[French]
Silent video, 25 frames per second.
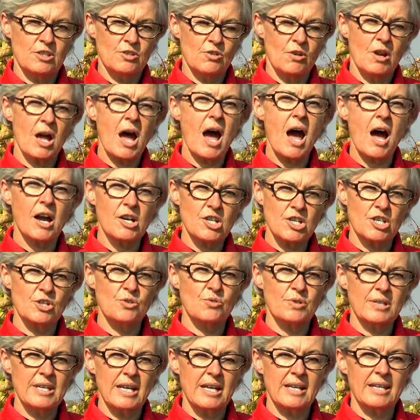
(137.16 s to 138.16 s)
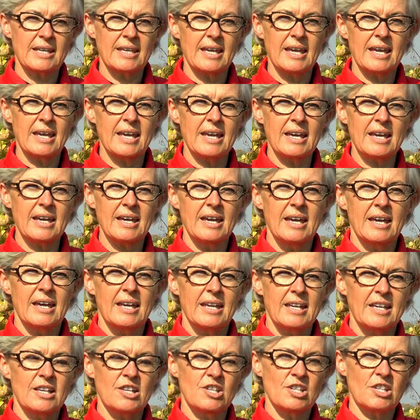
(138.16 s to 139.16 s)
sols argilo-calcaires
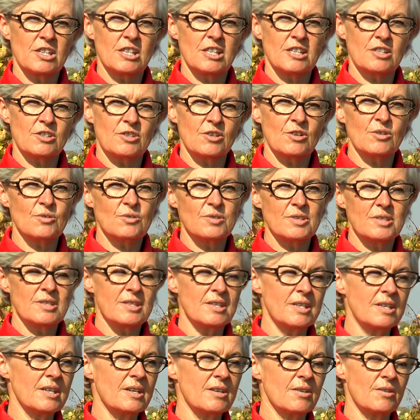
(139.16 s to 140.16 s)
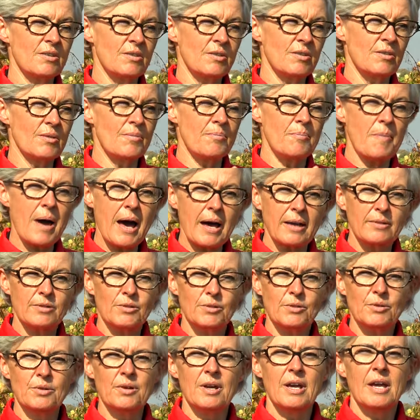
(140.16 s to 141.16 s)
et j'ai des sols aussi euh,
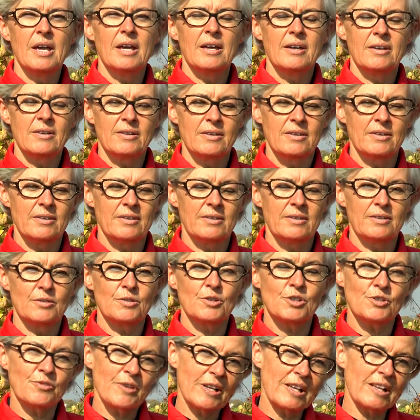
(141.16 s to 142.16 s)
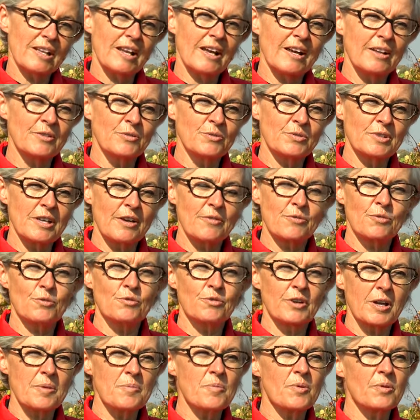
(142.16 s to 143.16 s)
marneux. Euh, de ce fait-là, nous
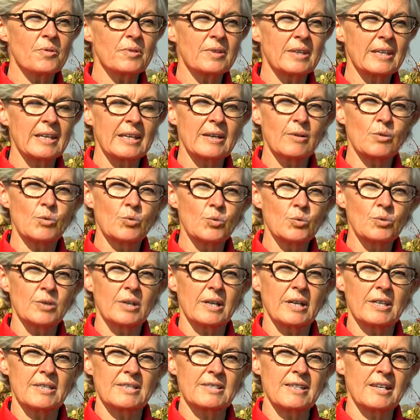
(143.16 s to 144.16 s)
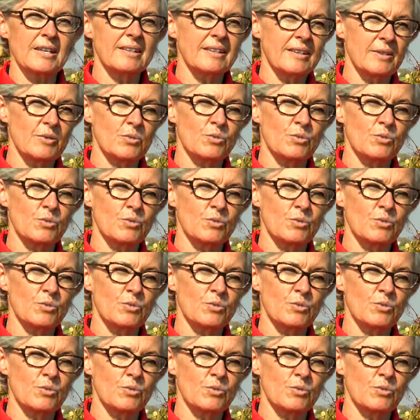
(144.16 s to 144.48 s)
avons vraiment des goûts de raisin, des